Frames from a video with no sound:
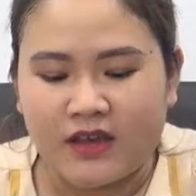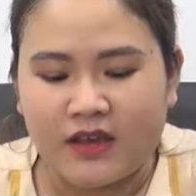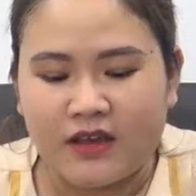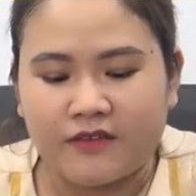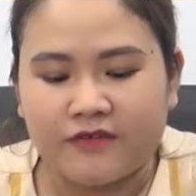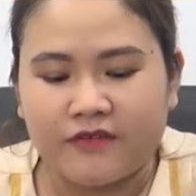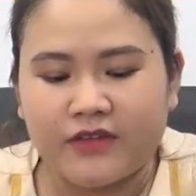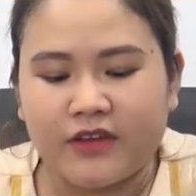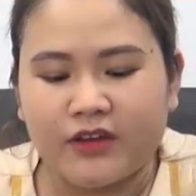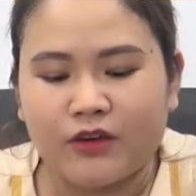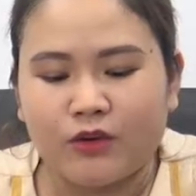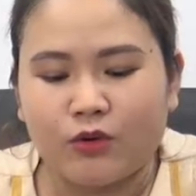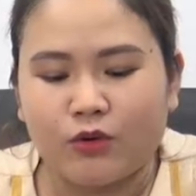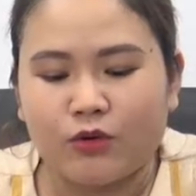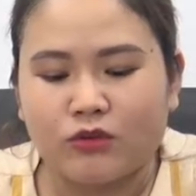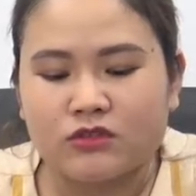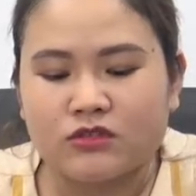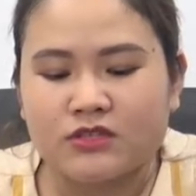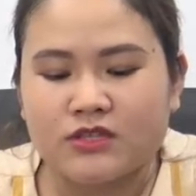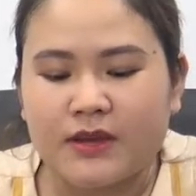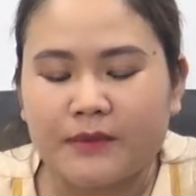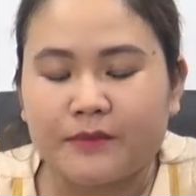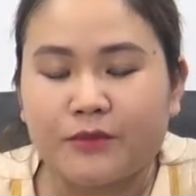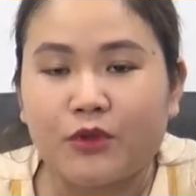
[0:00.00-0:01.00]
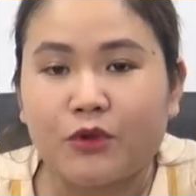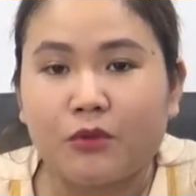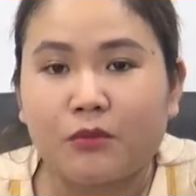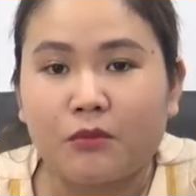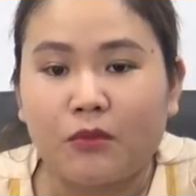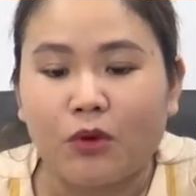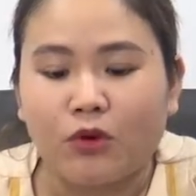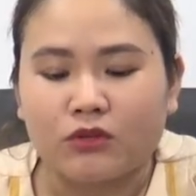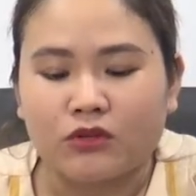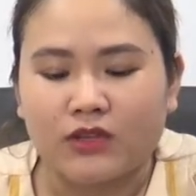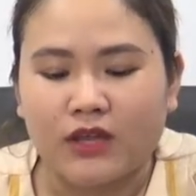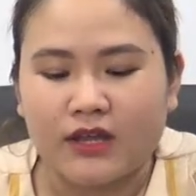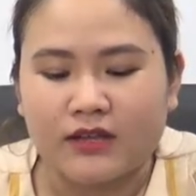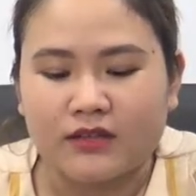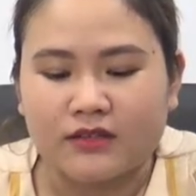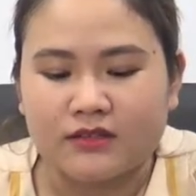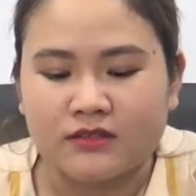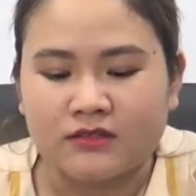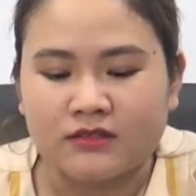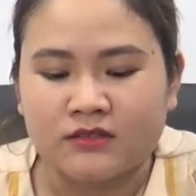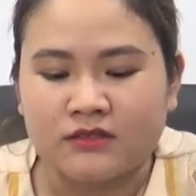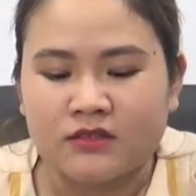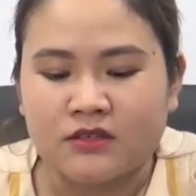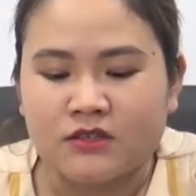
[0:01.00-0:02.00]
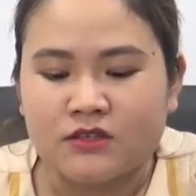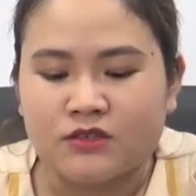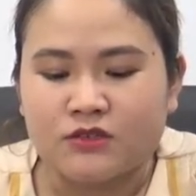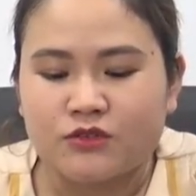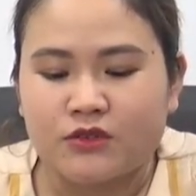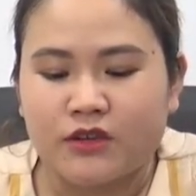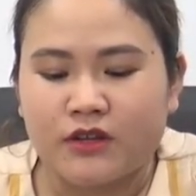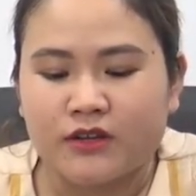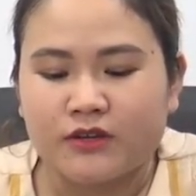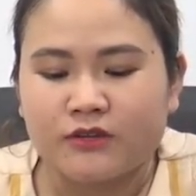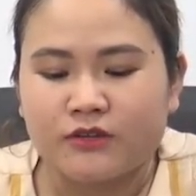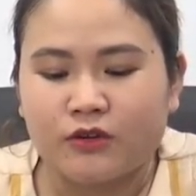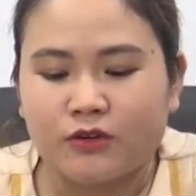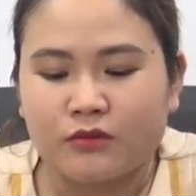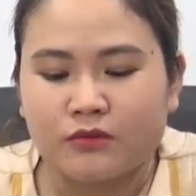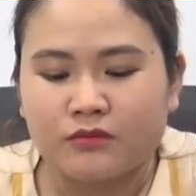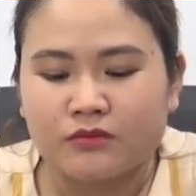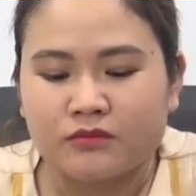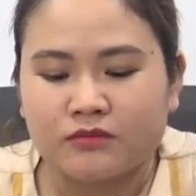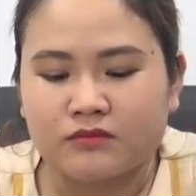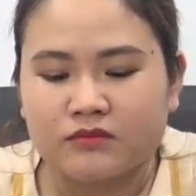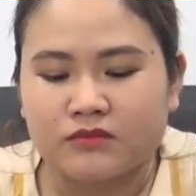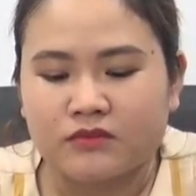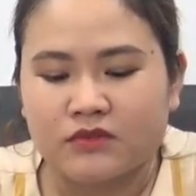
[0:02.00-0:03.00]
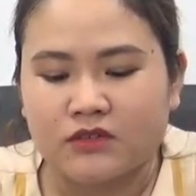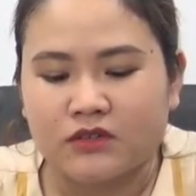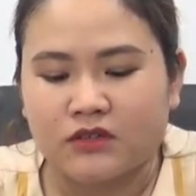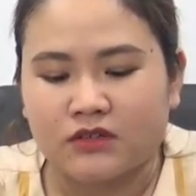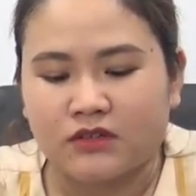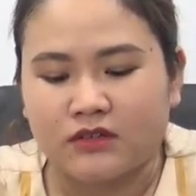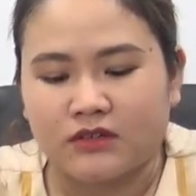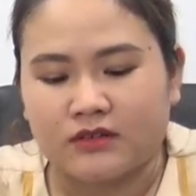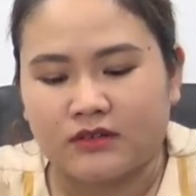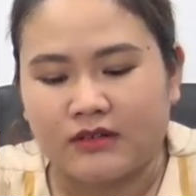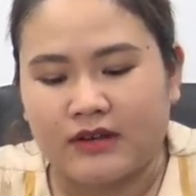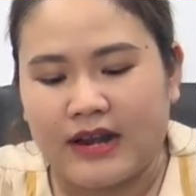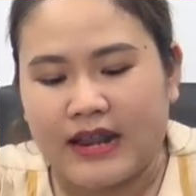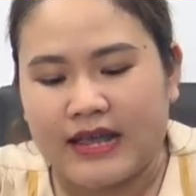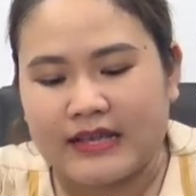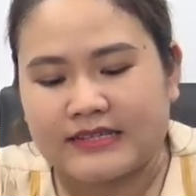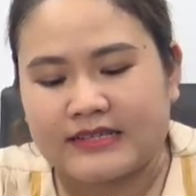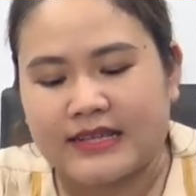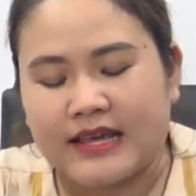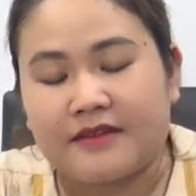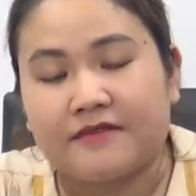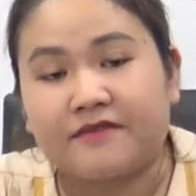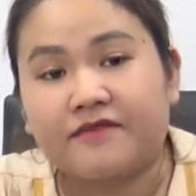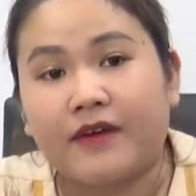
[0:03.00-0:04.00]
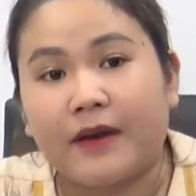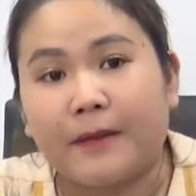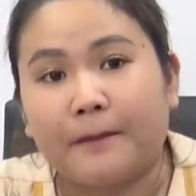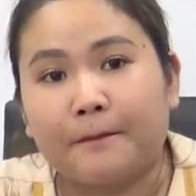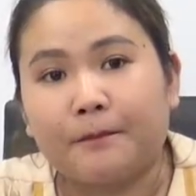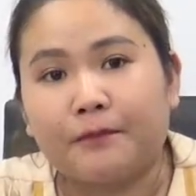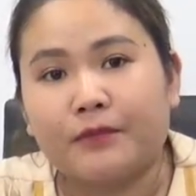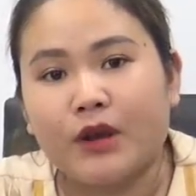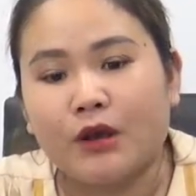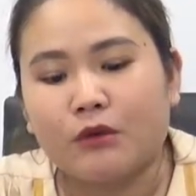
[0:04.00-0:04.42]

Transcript: Viên uống sâm nhung bổ thận Xuân Trung được là sản phẩm